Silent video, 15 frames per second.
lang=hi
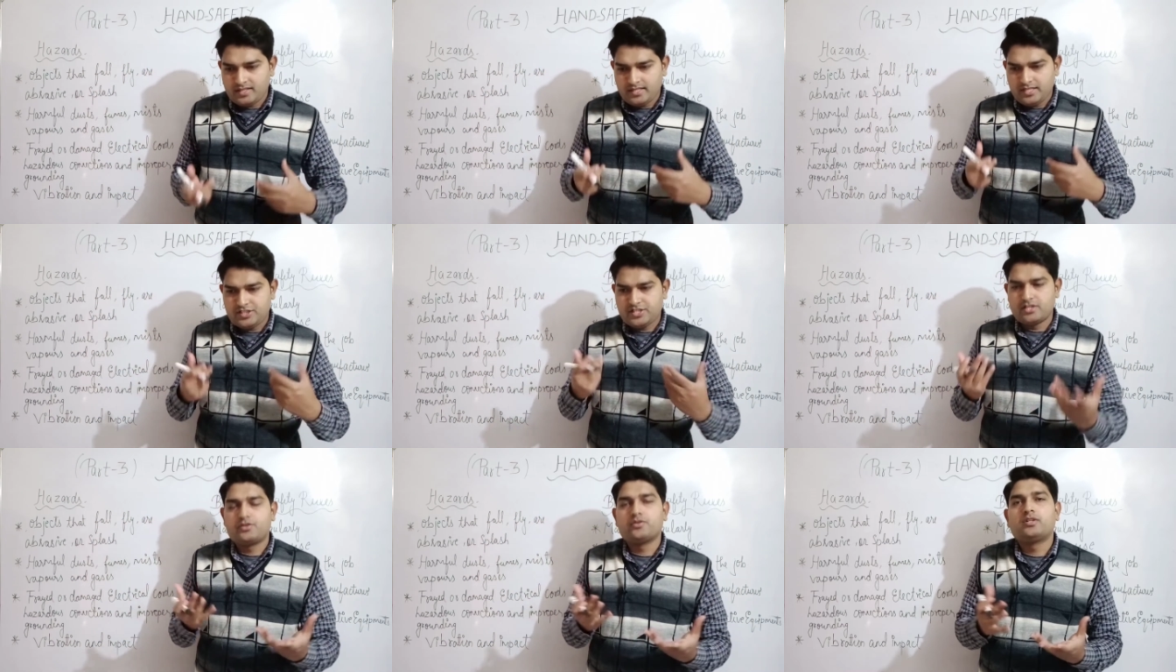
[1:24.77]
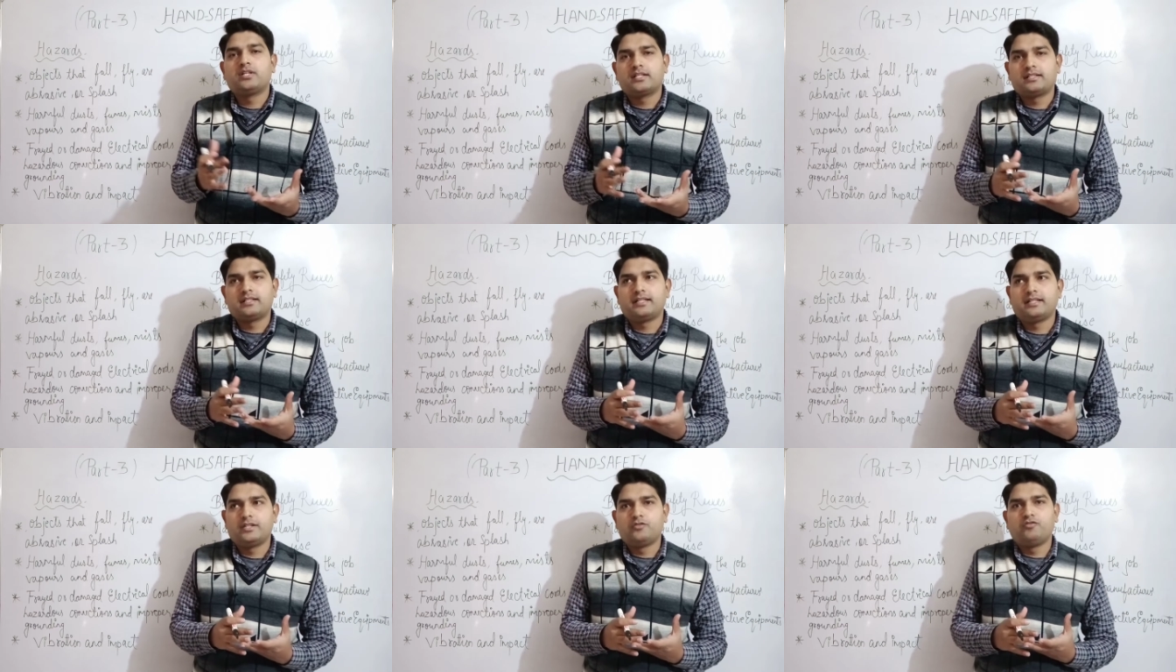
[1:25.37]
रीचिंग जो करते
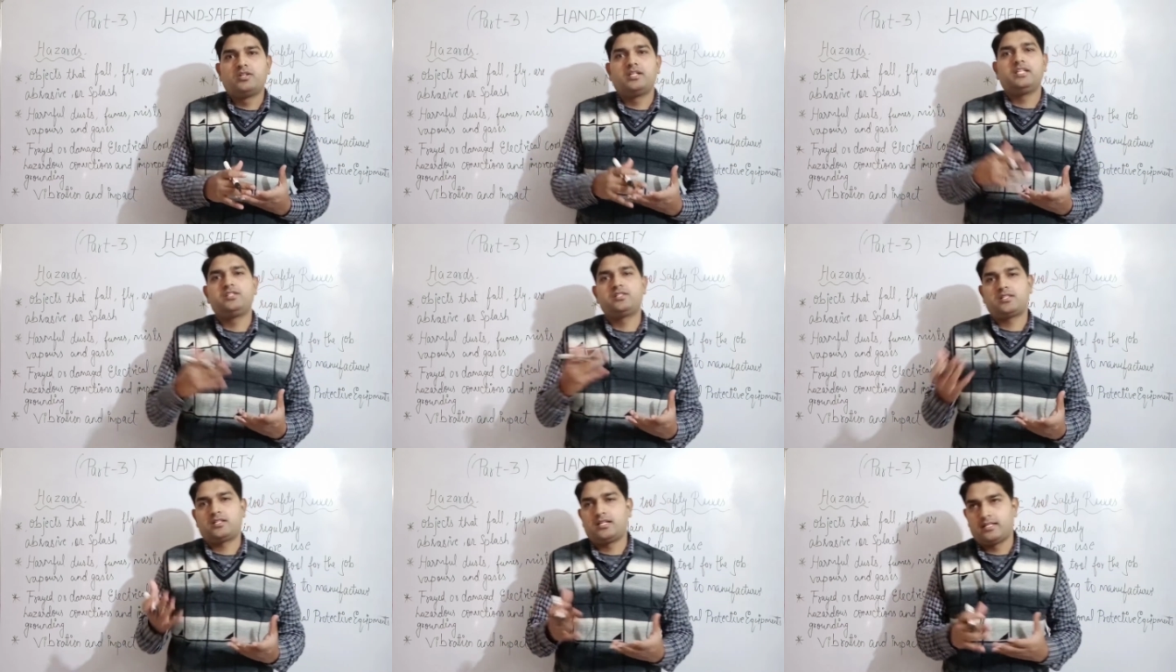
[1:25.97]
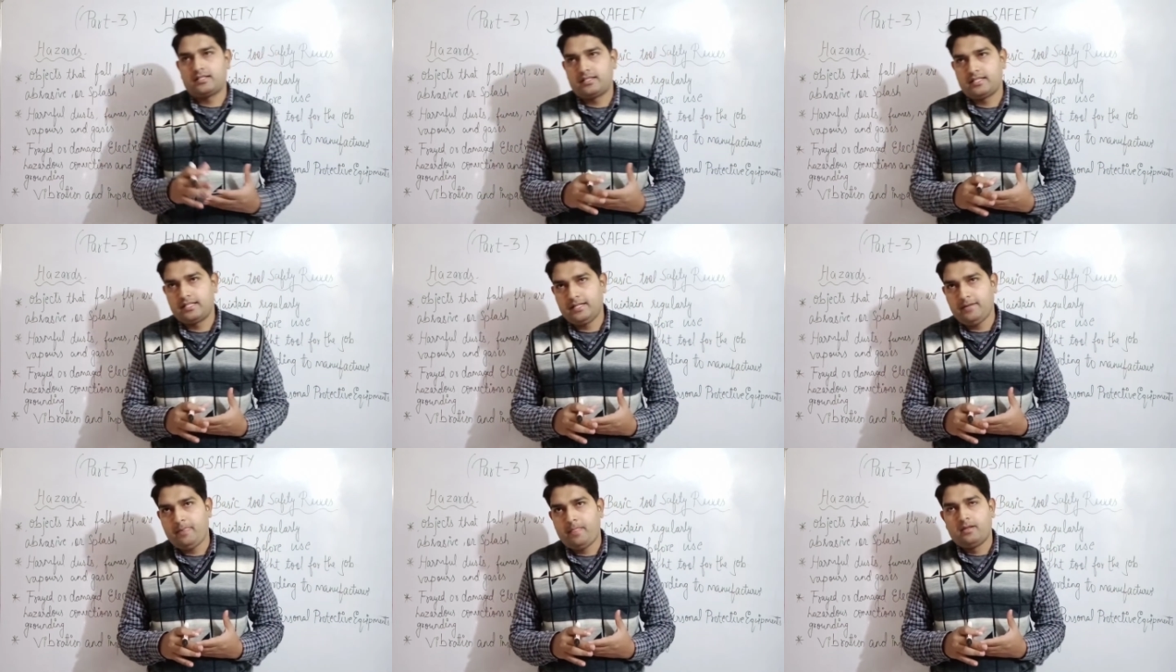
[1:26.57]
हैं ओवर रीच्ड करते हैं